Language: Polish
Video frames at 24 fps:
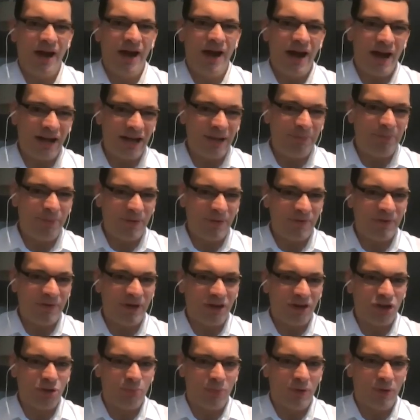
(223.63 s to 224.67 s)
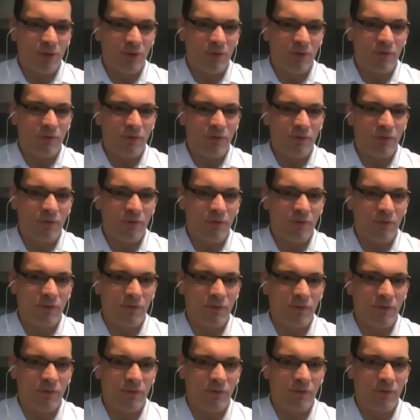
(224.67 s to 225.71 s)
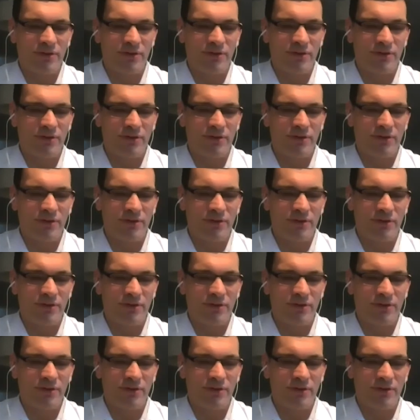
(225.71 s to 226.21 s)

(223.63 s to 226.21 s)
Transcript: ale pewnie atomową bym jej nie określił.